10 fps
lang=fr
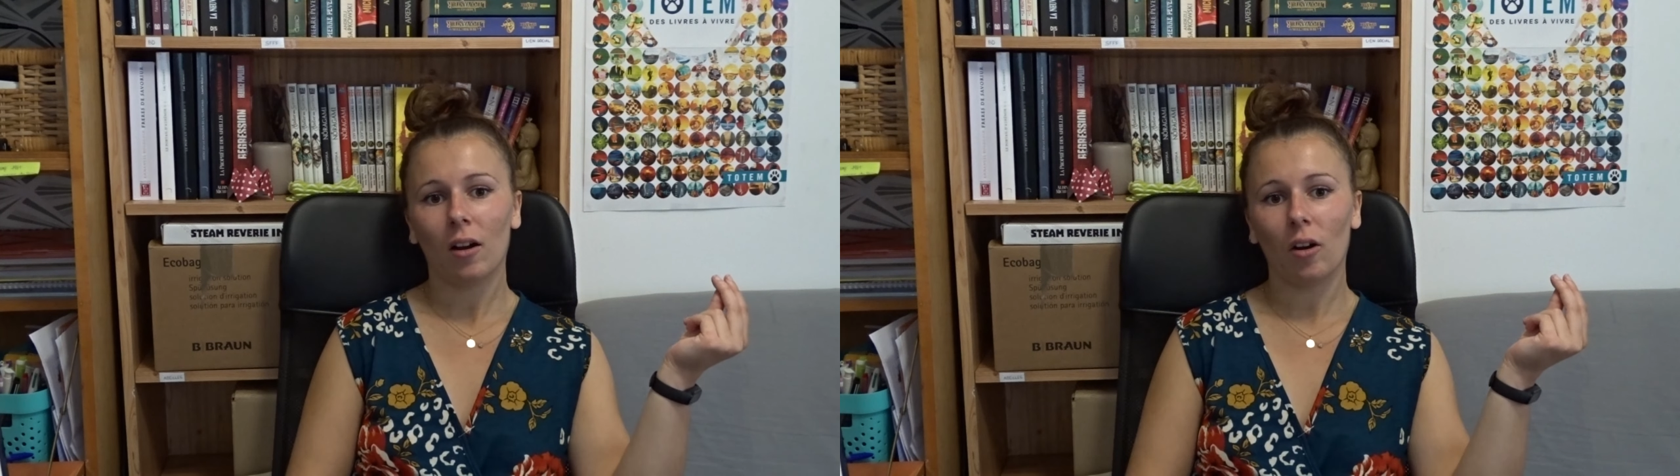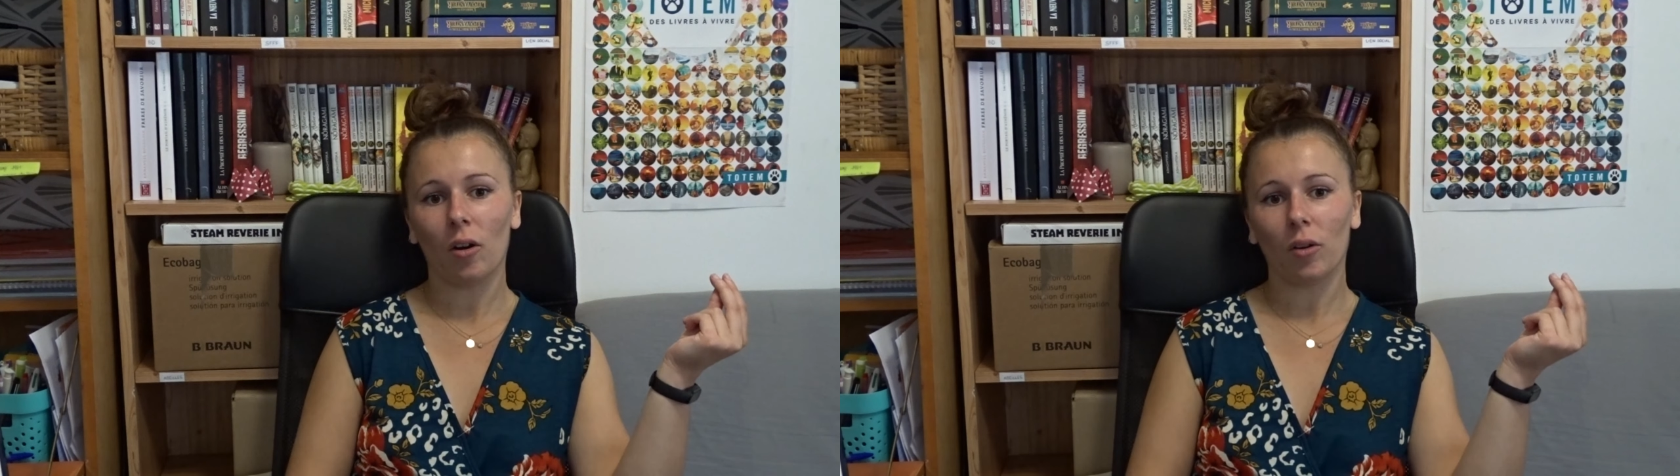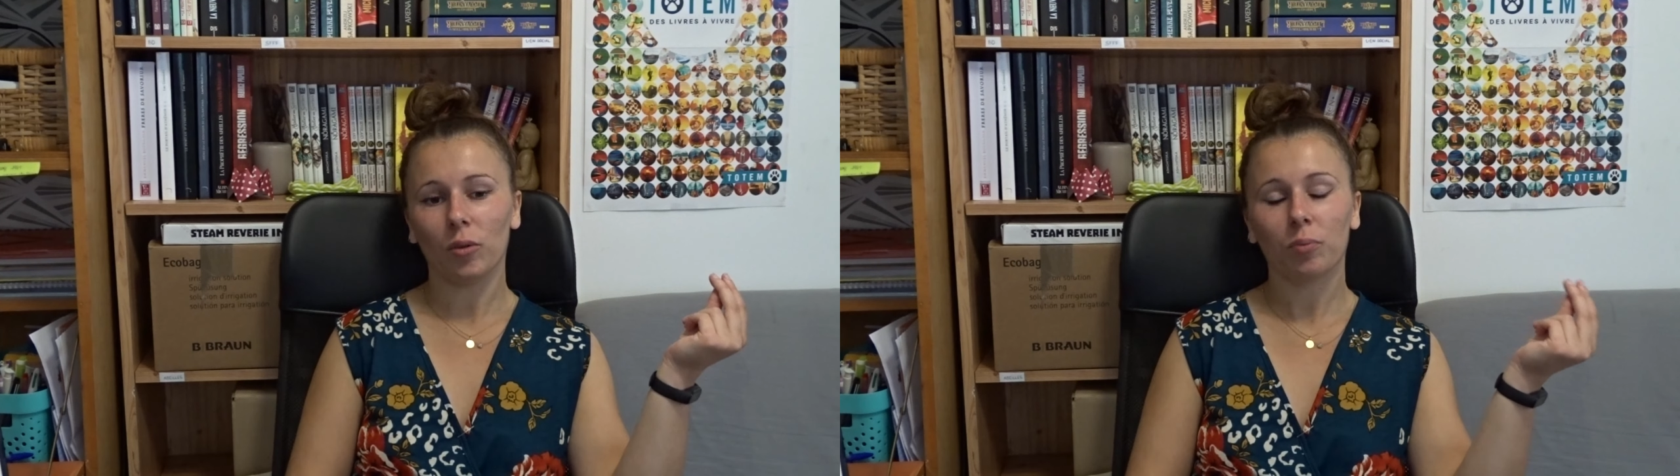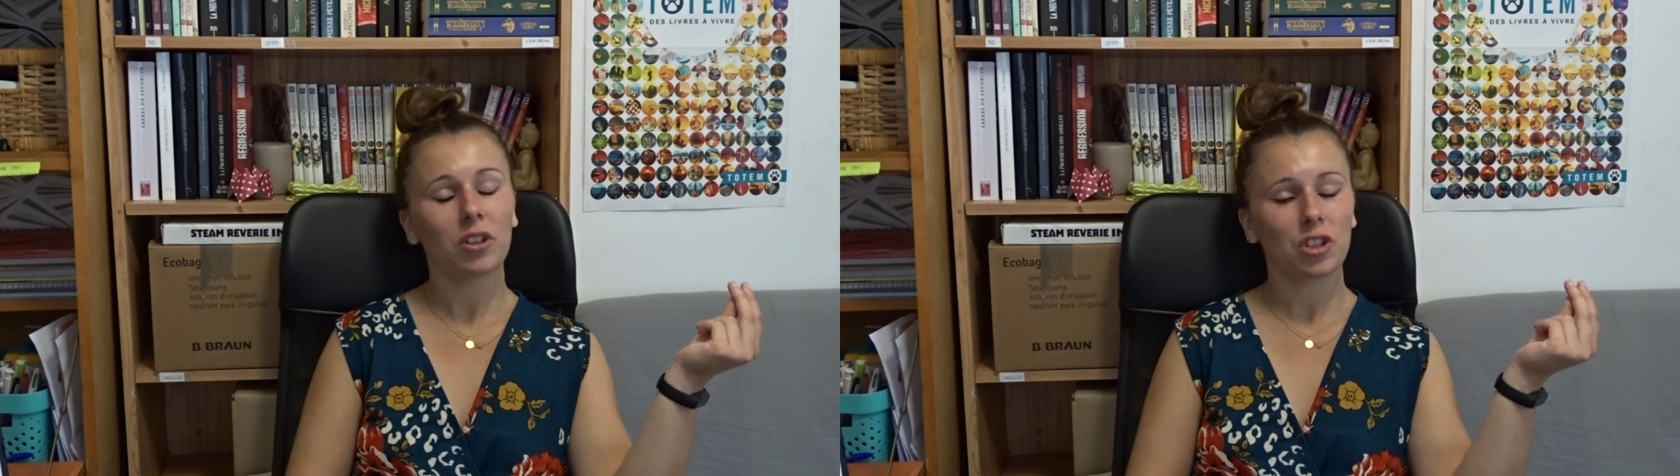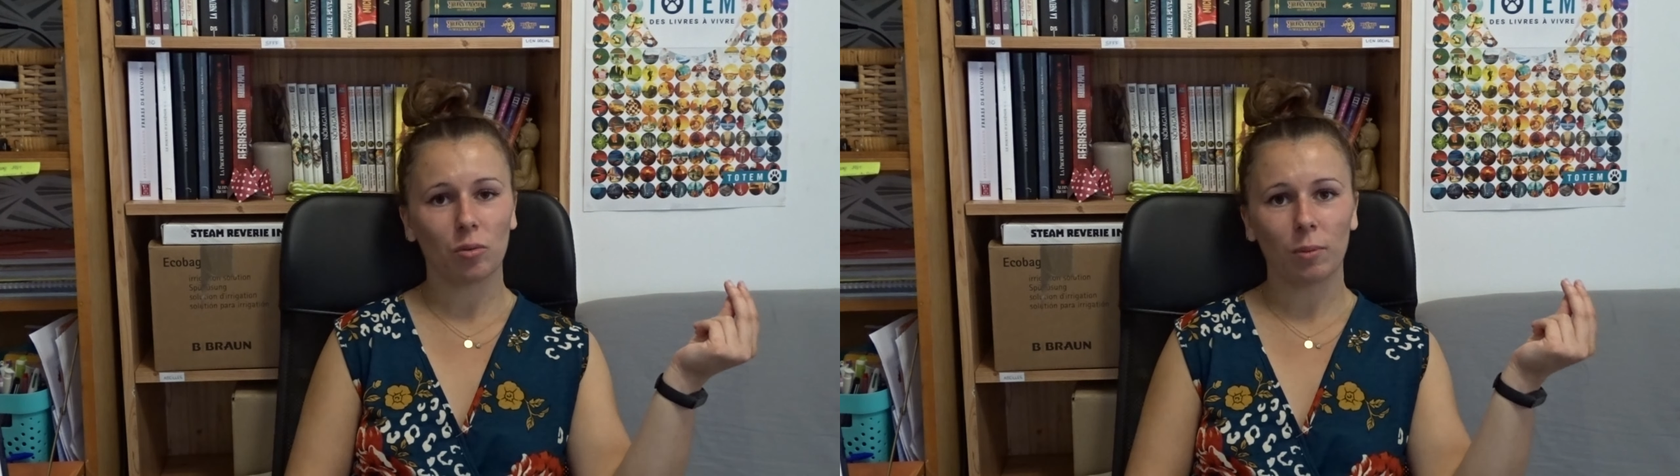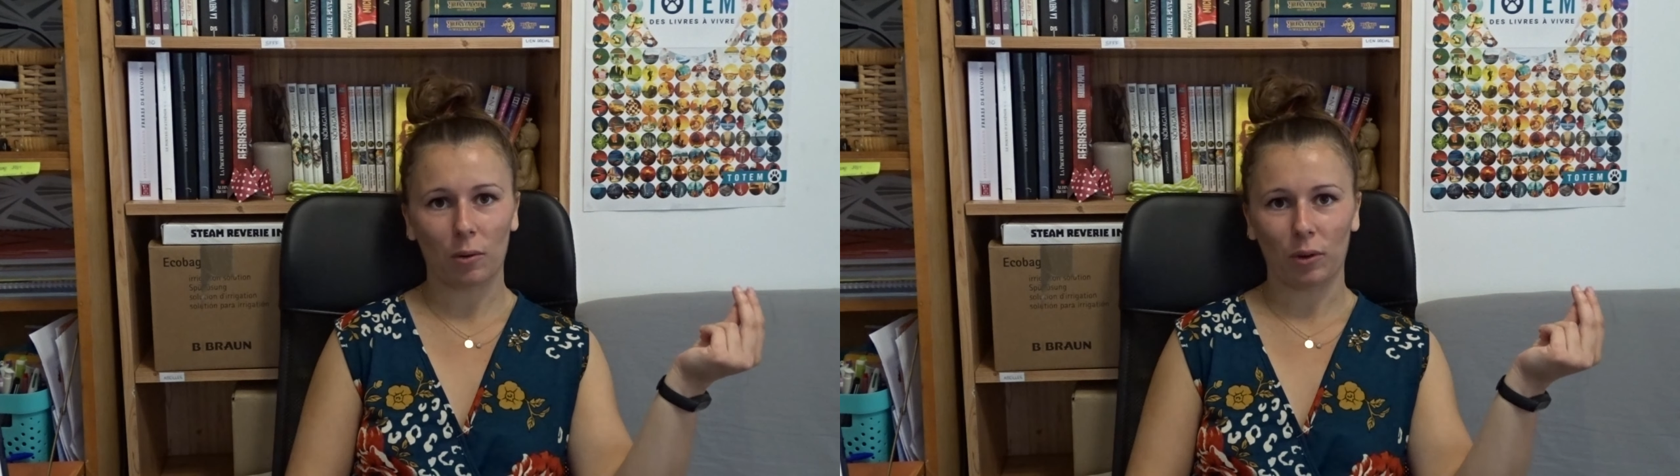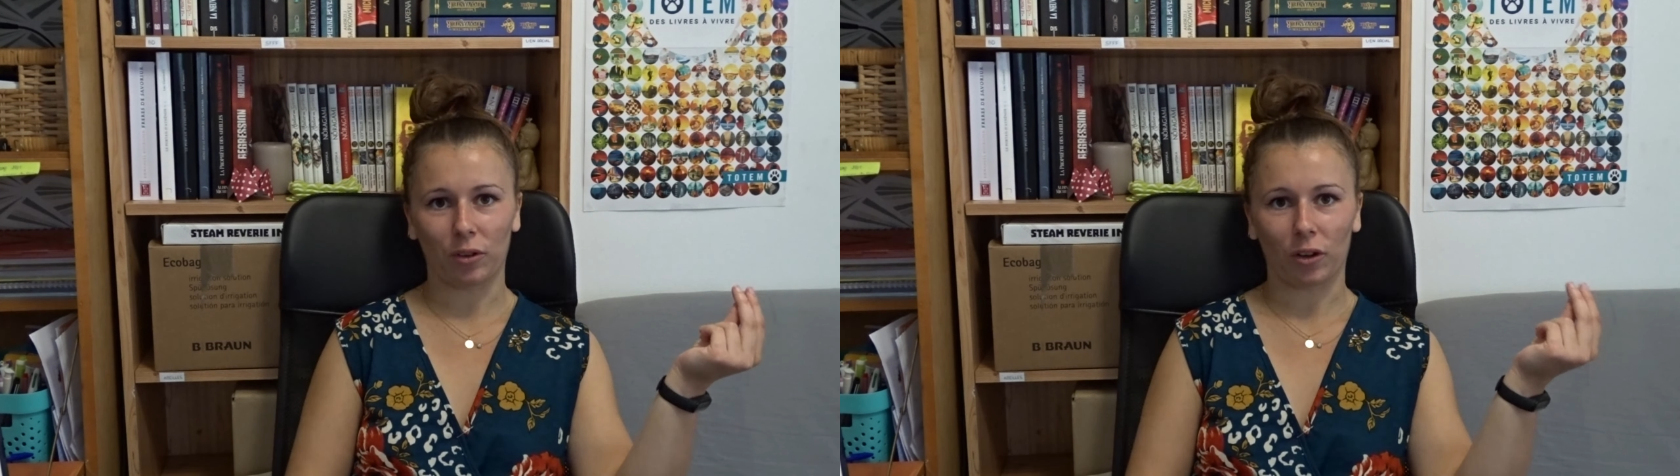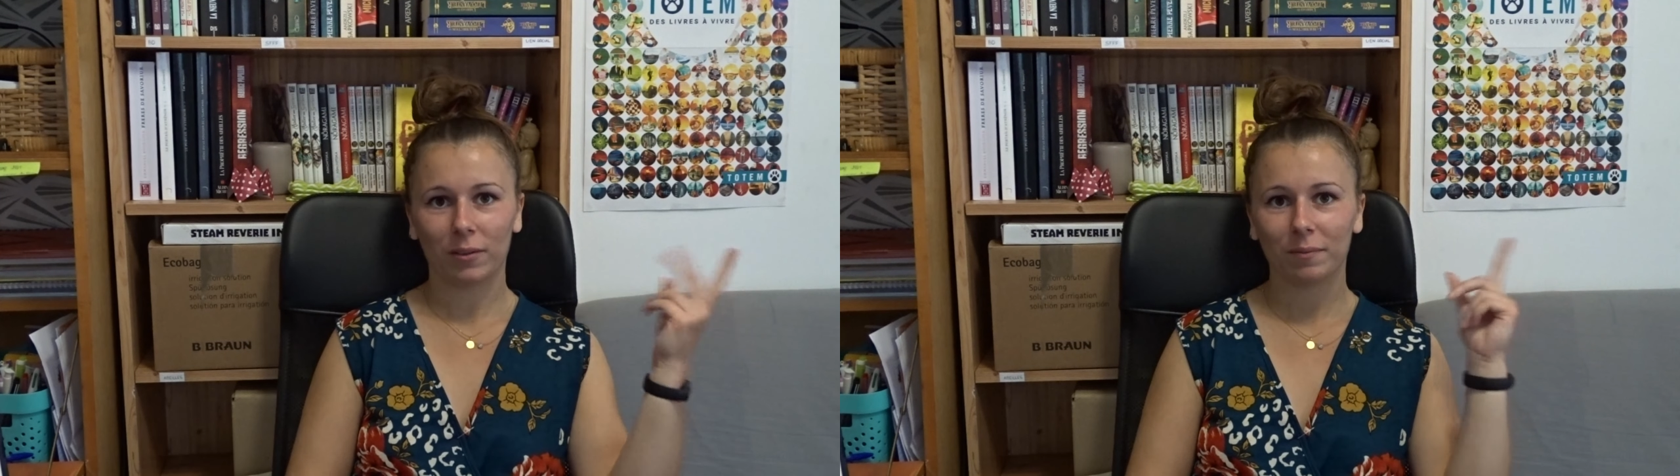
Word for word: euh, depuis que j'ai lu Blackwater.